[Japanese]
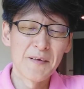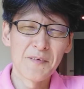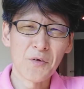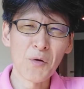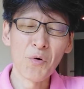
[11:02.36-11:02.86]

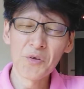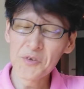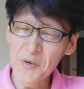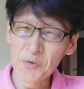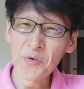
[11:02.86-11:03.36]
これは本
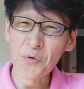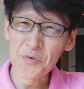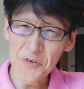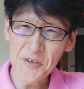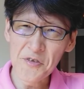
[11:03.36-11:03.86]
当に本当に憶
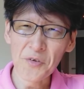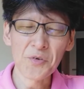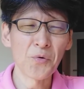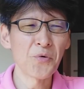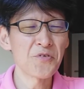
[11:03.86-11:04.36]
測ですよ。
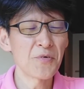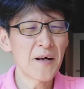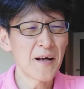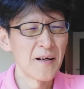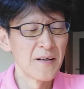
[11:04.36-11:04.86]
当時
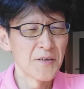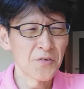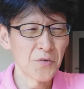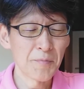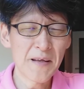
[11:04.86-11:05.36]
は、
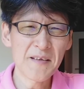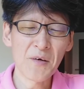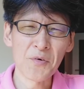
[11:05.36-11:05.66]
そのメディア